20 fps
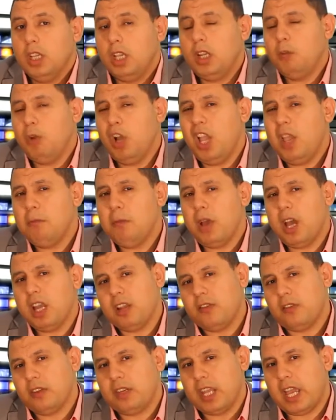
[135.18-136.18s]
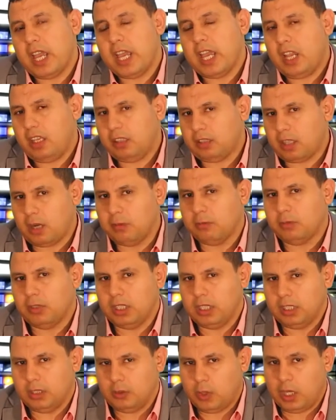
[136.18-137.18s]
المهم انا في النهايه
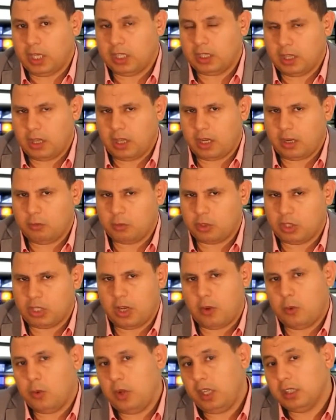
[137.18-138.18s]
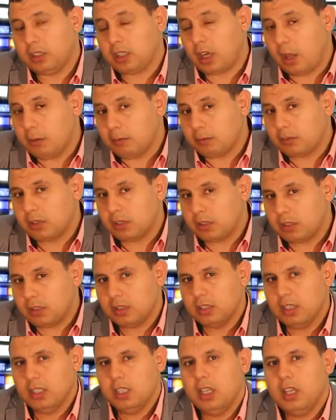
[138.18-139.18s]
احترمت وجهه نظر المصري او احترمت
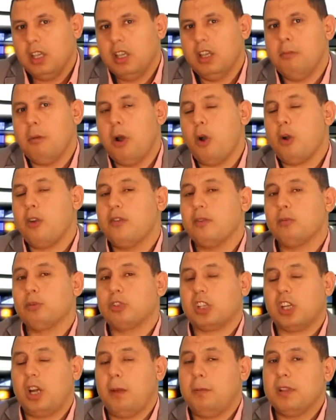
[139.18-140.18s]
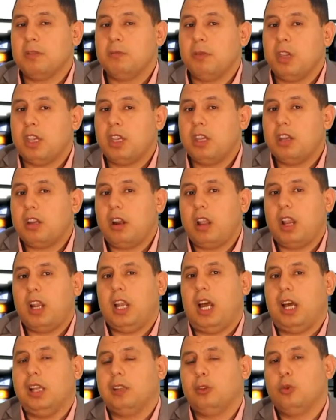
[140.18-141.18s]
آه، موقف المصري احمد مكي
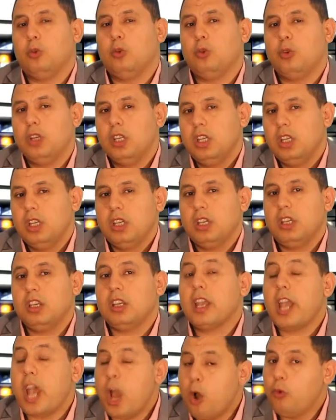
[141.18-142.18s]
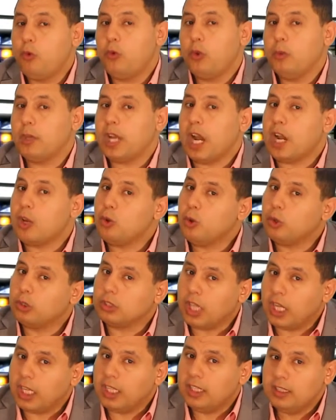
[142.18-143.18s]
الراجل عنده خوف من أن
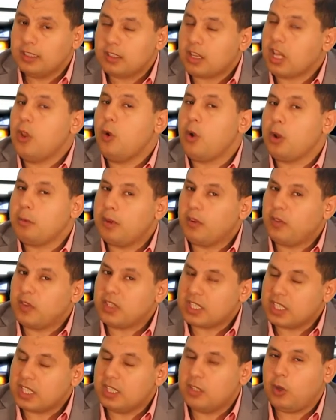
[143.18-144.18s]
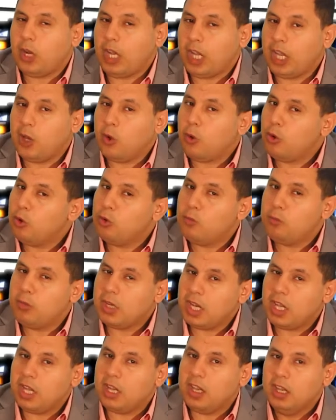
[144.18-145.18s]
يقتل صحيح هو كبير في السن ولكن كل
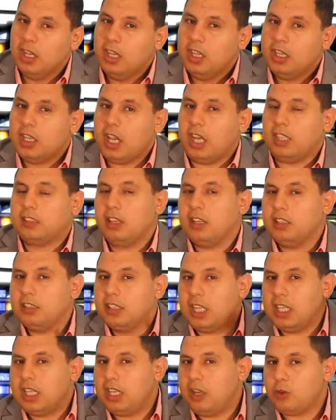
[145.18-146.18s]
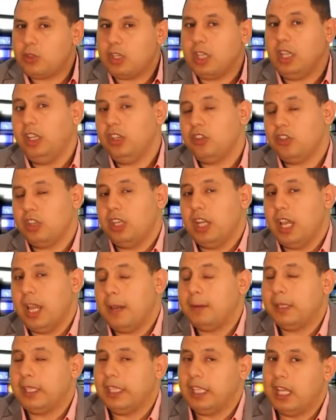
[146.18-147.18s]
منا يعتقد أنه سيعيش إلى
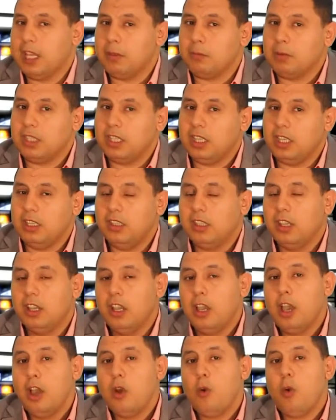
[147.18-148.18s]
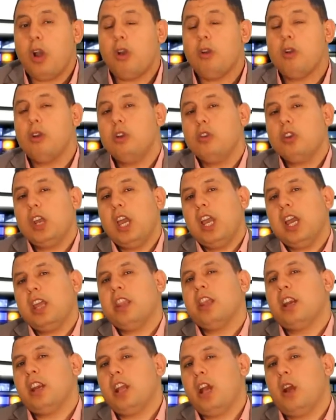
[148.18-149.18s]
أبد الآبدين وكلنا
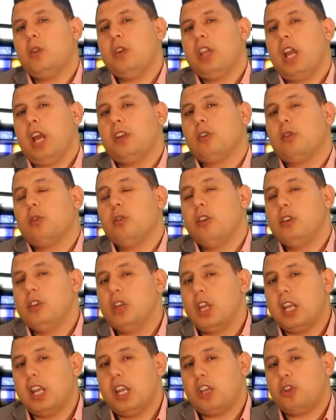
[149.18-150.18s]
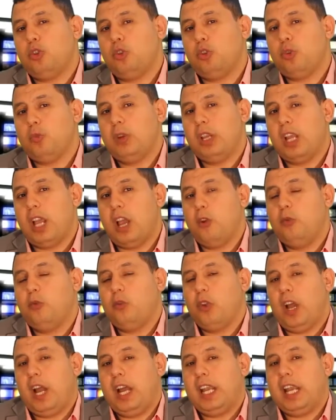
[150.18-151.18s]
هذا الرجل يعني كلنا نشعر
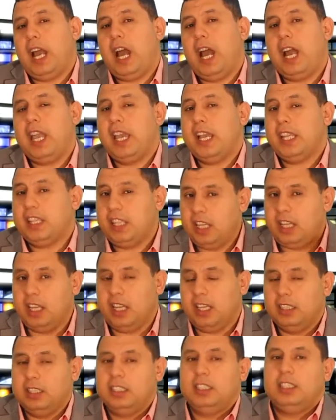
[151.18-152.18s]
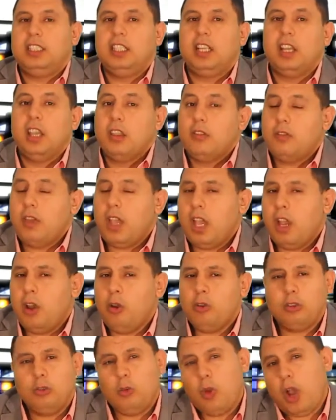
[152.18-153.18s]
بالخوف على حياتنا
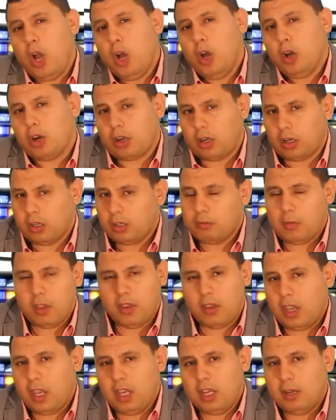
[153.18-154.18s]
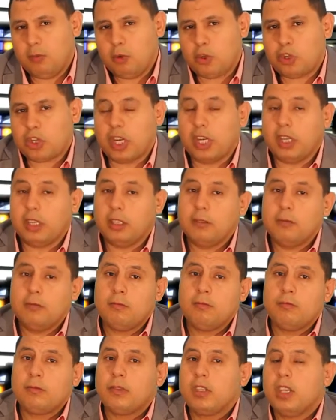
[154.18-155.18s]
فقلت هو حر ما هي المشكلة
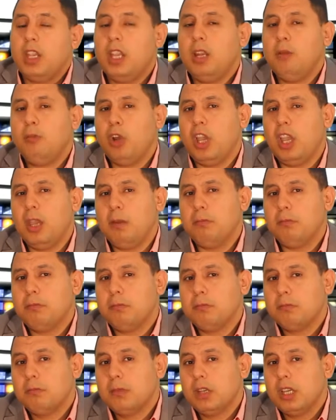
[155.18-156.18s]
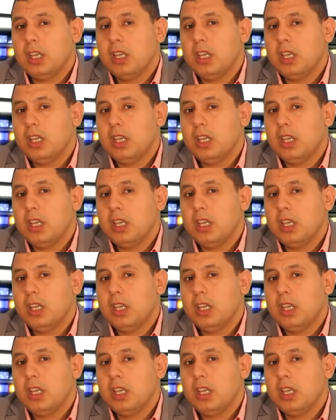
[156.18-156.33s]
المهم